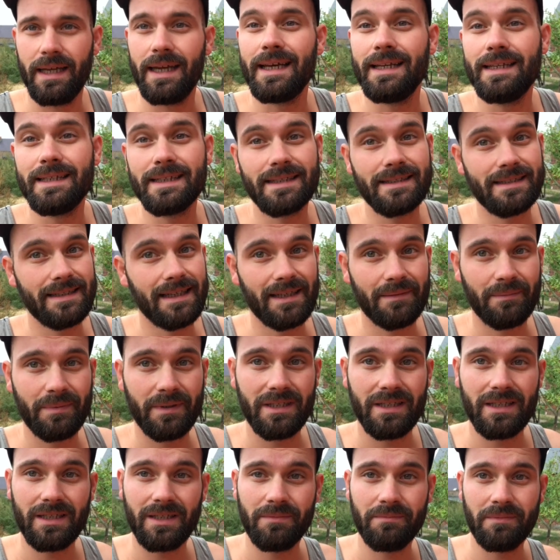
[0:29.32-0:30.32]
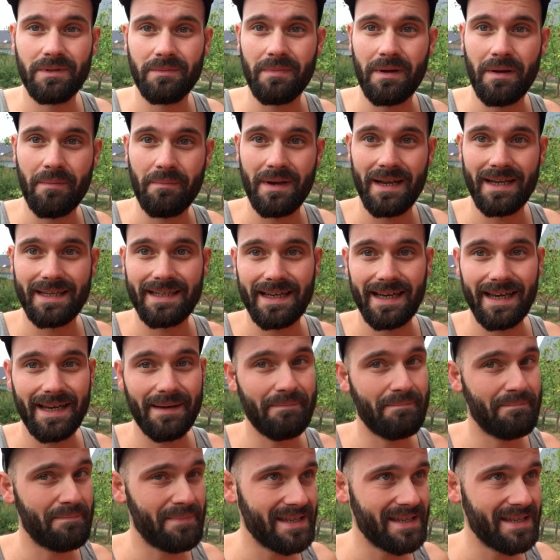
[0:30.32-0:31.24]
Ehrlich gesagt bin ich mit meinem Latein ein